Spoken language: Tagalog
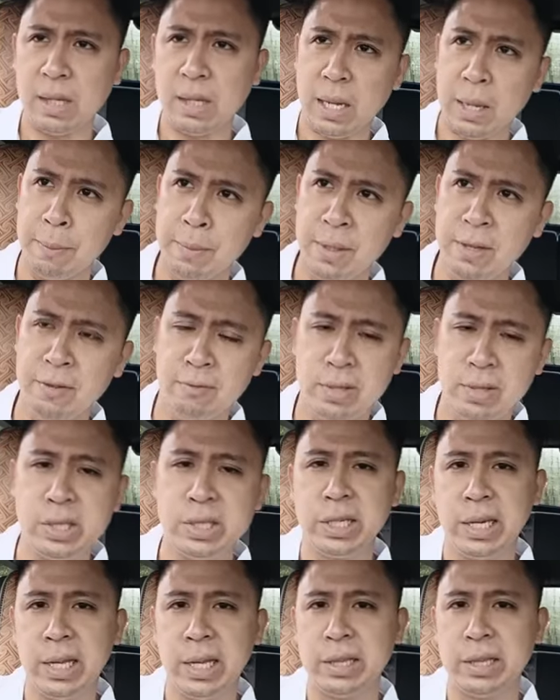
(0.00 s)
be
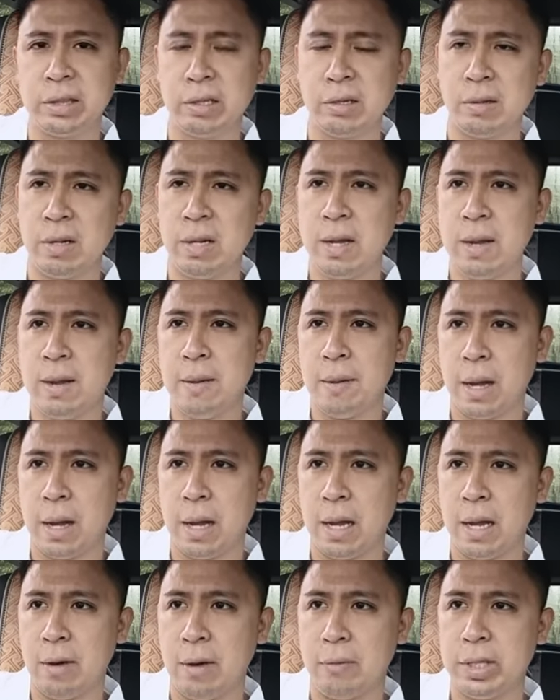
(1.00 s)
vigilant no
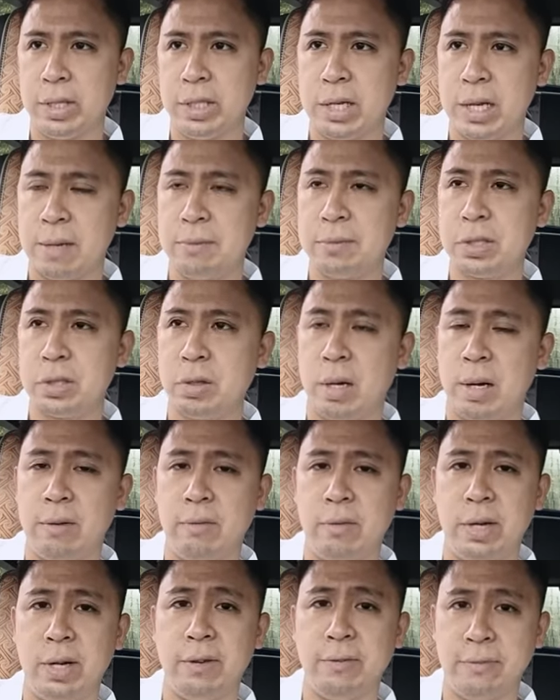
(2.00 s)
uh, when it comes to
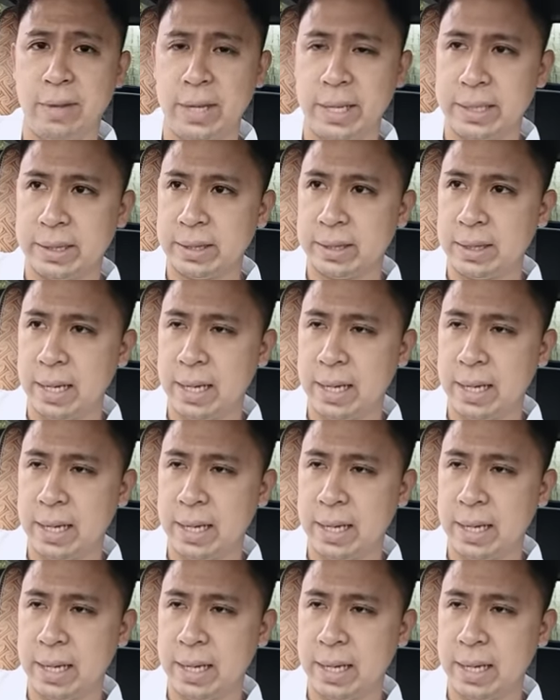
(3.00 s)
our faith.